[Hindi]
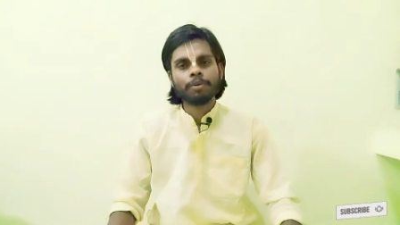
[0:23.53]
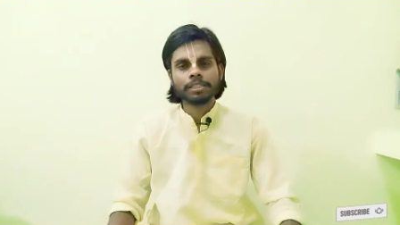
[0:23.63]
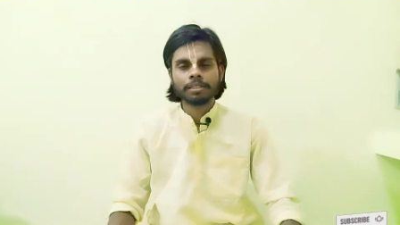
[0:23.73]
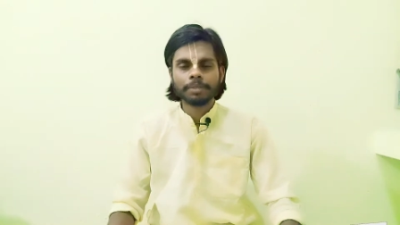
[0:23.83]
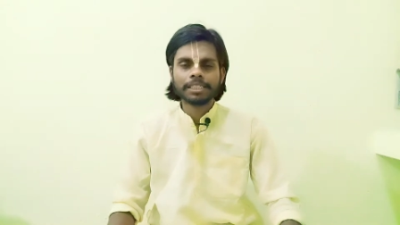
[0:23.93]

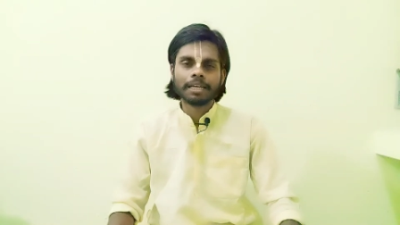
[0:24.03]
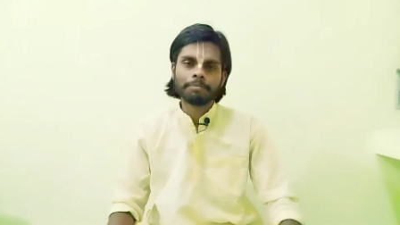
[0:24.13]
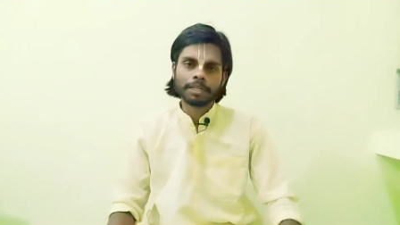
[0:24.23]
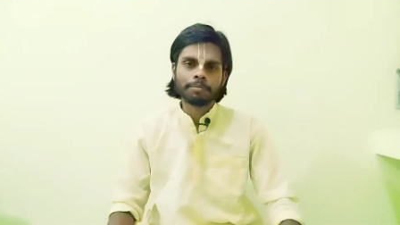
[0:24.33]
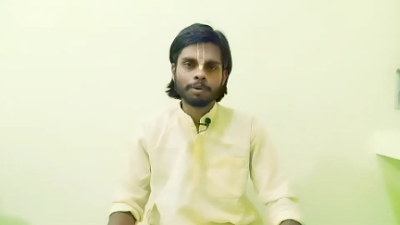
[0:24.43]
वह समय से
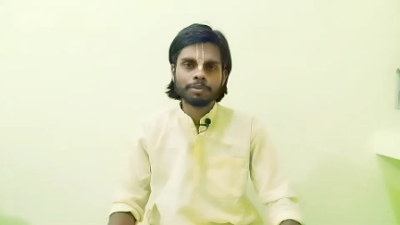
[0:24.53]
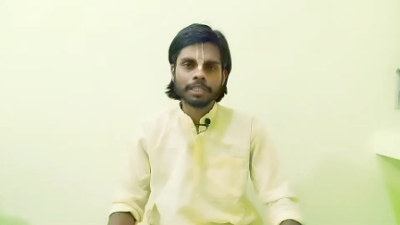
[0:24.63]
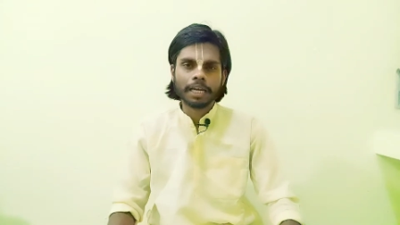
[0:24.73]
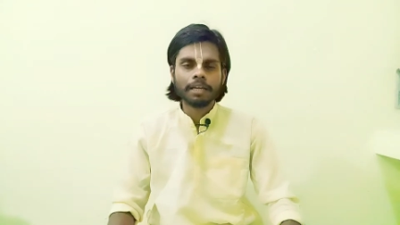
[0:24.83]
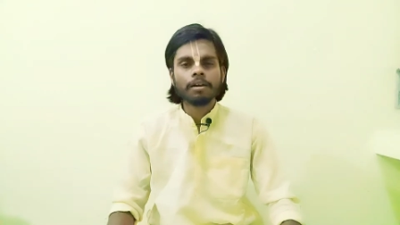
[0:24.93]
आप तक पहुँच
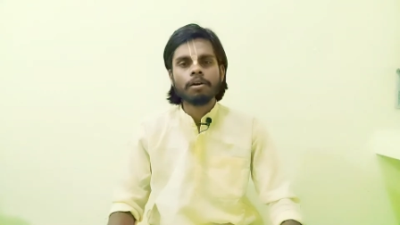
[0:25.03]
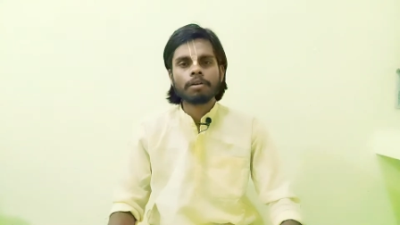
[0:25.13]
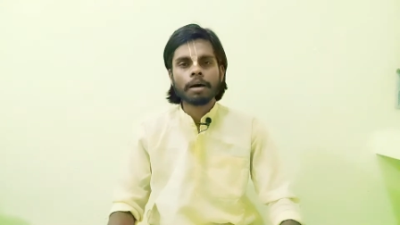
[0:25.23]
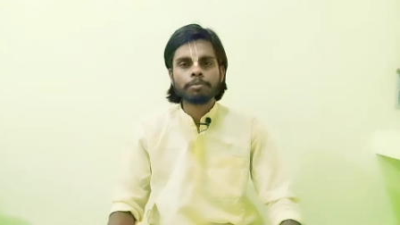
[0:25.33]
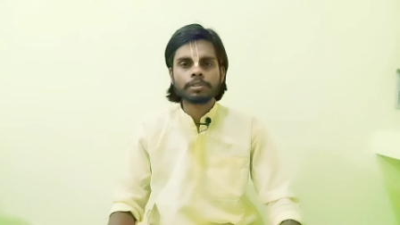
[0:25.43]
जाए
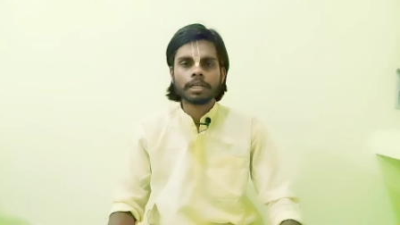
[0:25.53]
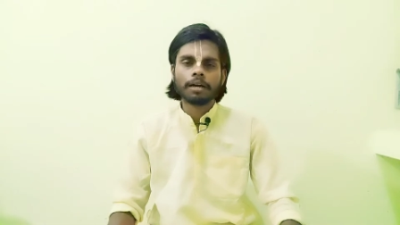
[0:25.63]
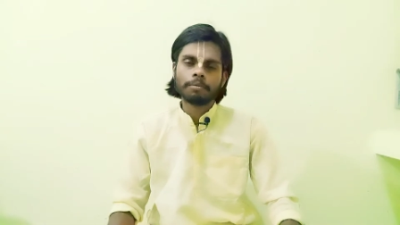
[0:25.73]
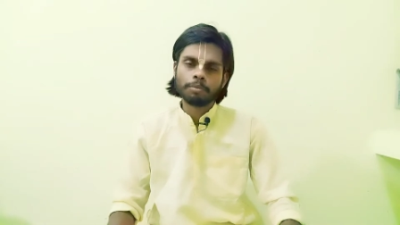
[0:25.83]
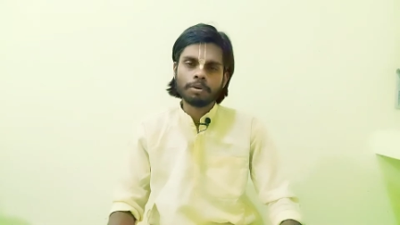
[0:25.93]
और आप
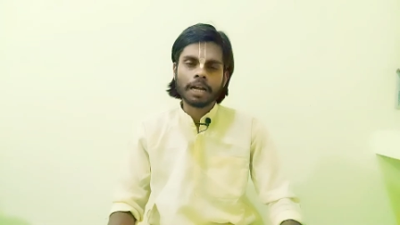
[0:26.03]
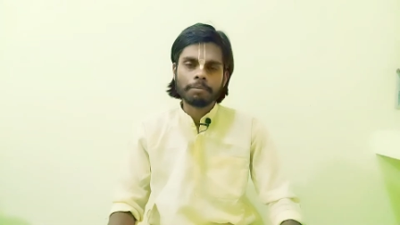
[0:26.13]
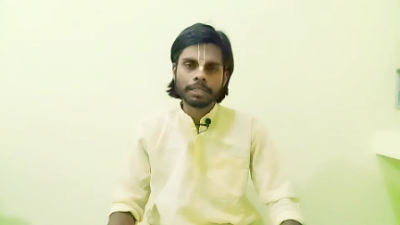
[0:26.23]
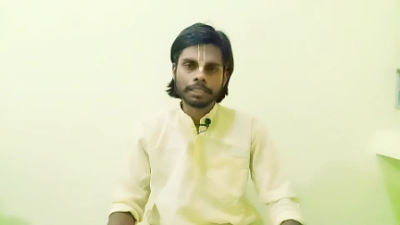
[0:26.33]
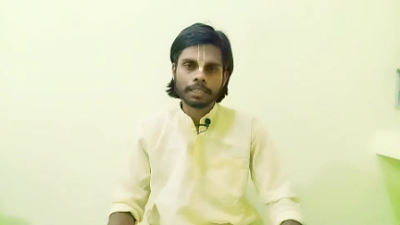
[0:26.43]
उसका पूर्ण
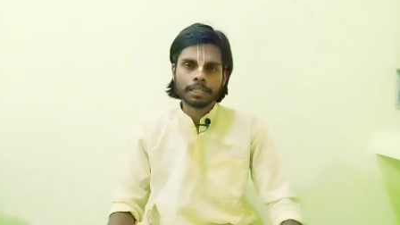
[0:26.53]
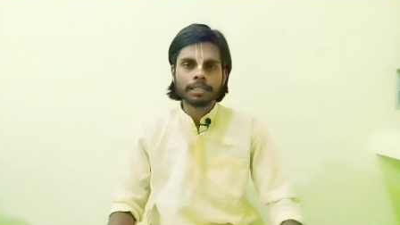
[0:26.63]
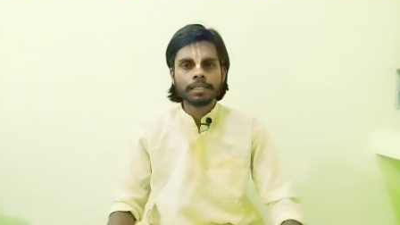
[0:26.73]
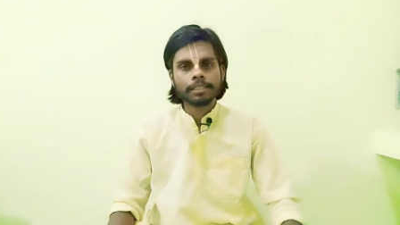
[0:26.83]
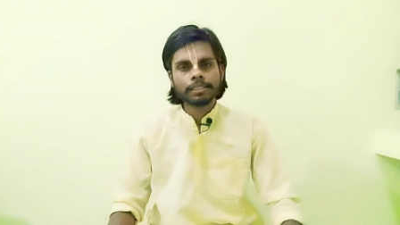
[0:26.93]
लाभ ले सकें
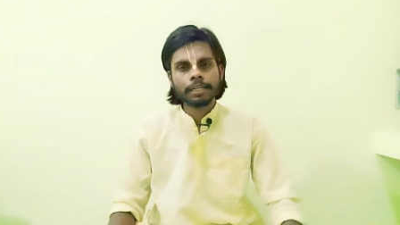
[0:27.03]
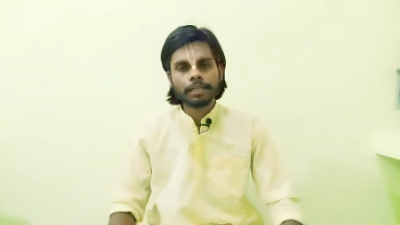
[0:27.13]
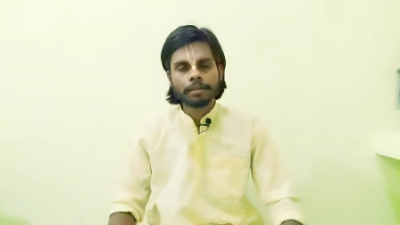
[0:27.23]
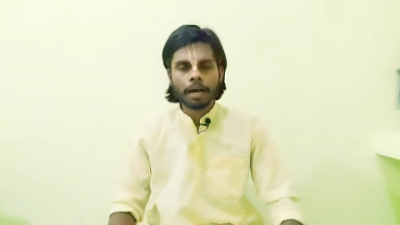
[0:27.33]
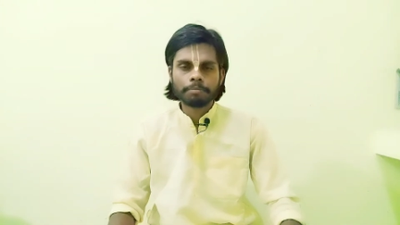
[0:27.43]

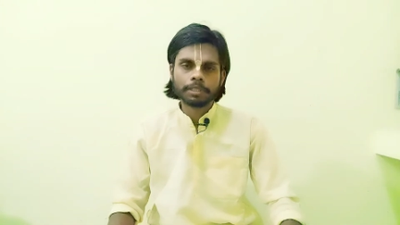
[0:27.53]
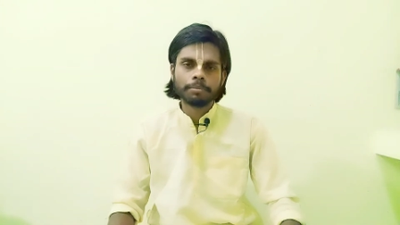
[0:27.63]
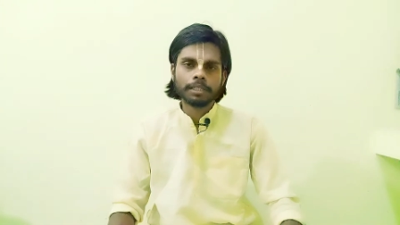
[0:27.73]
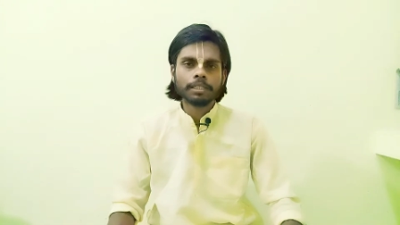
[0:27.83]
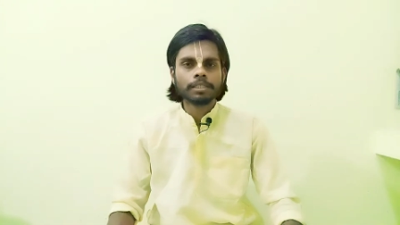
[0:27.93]
इसलिए आप
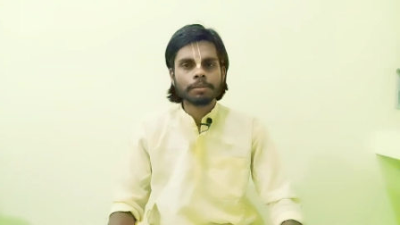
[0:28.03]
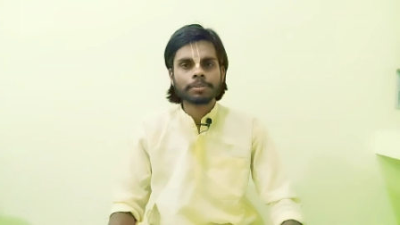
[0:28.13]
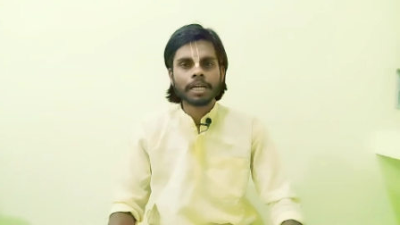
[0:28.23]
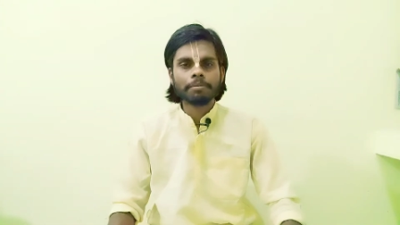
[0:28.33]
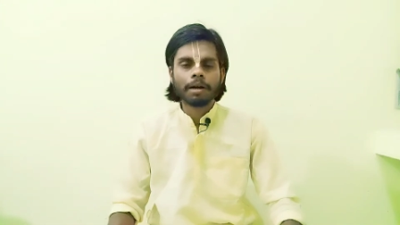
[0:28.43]
सभी
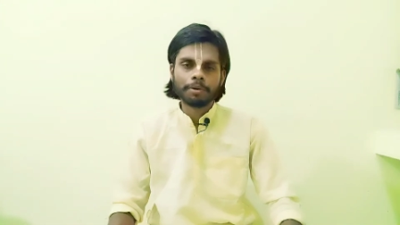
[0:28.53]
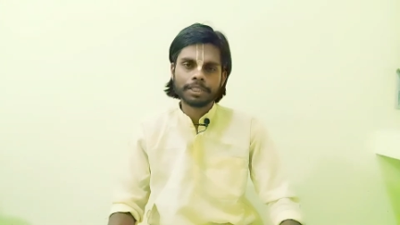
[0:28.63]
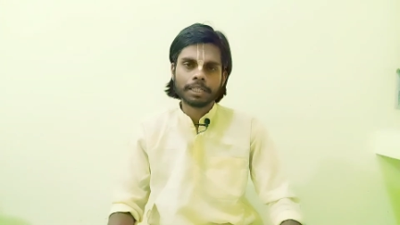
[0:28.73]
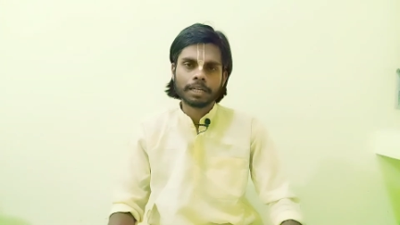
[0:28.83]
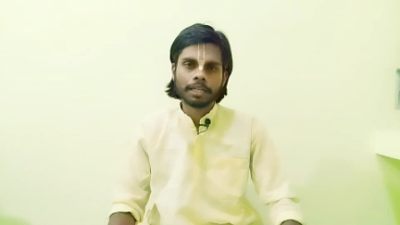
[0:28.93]
सब्सक्राइब
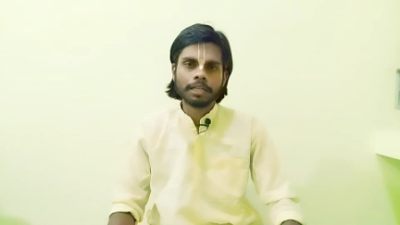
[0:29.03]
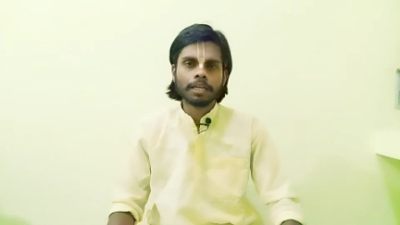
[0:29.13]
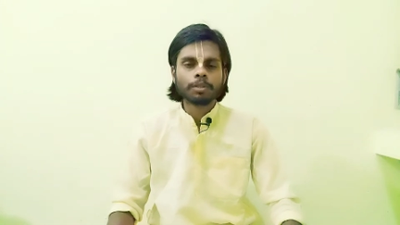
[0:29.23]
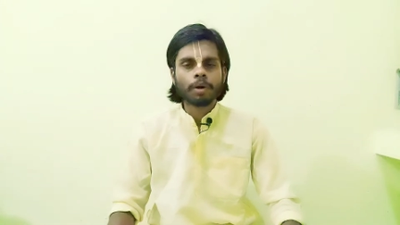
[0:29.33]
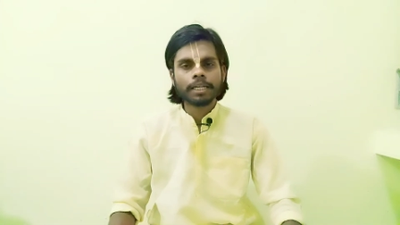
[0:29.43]
अवश्य करें
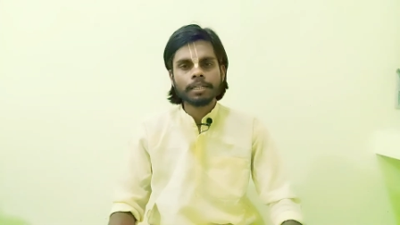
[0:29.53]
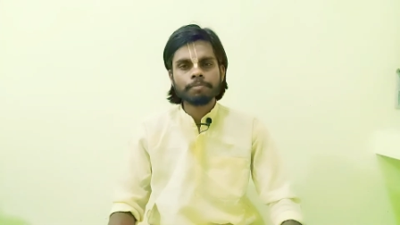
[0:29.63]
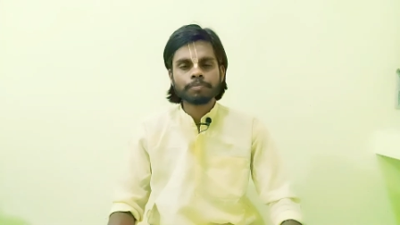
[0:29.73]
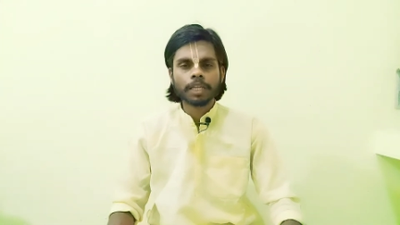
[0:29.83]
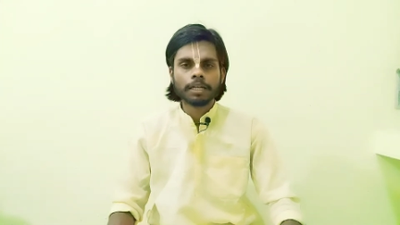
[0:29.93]
तो आइए